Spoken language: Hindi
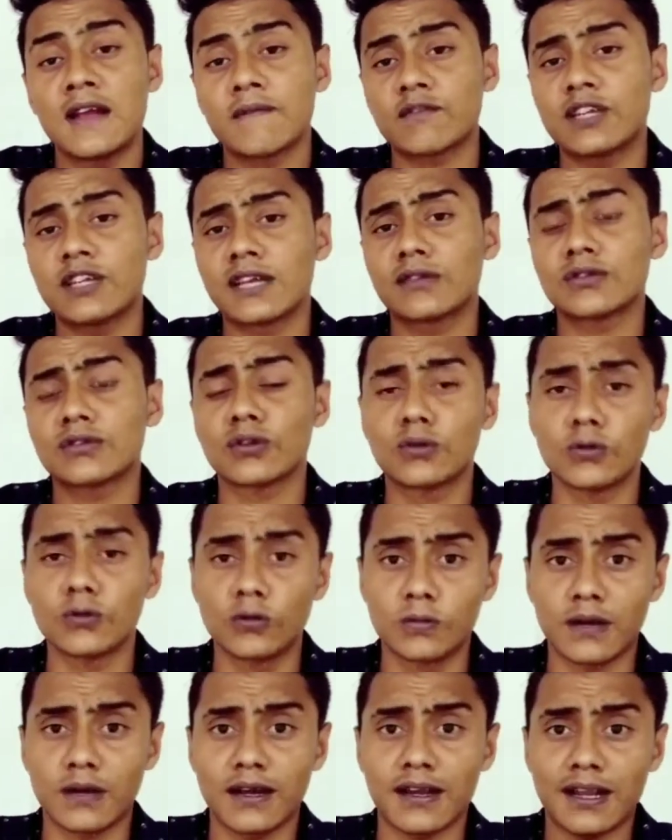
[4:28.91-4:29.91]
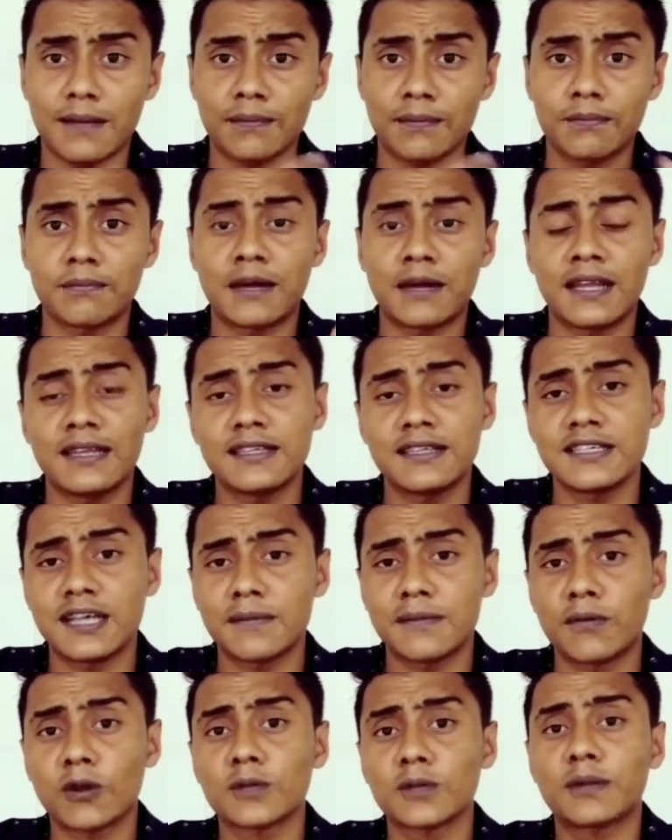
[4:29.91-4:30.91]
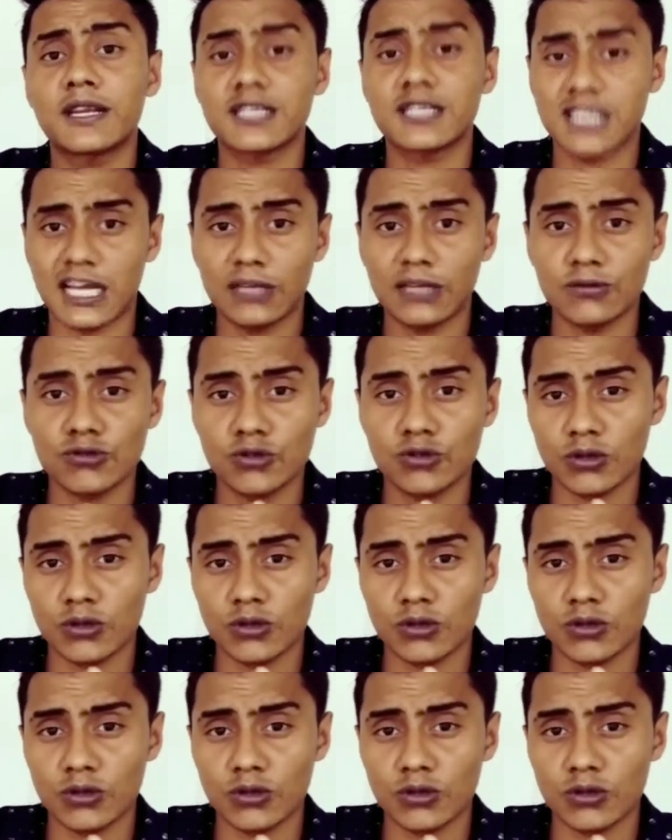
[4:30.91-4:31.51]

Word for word: जी हाँ दोस्तों ग्रुप अगर आप मान लीजिए आप बहुत परेशान हो